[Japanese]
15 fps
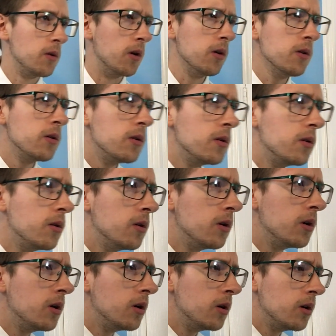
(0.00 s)
はい。
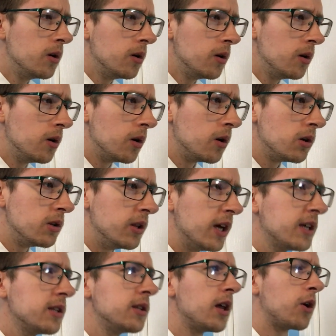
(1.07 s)

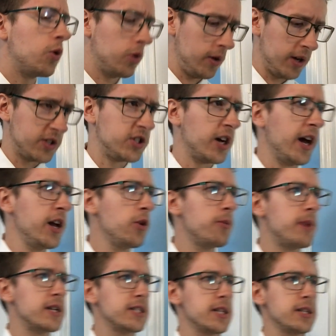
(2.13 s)
なんだこれは、茶色
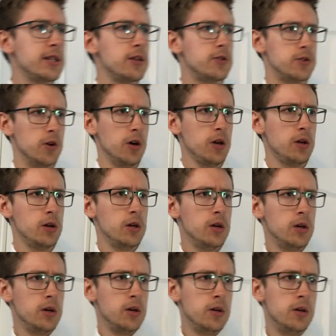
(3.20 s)
混ざってるぞ。
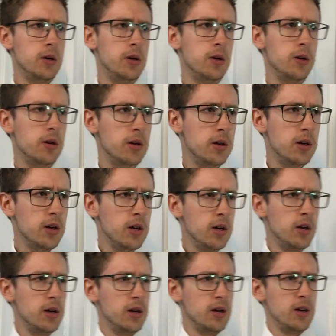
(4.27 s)
は、
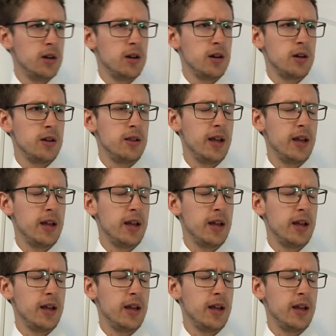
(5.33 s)
俺は。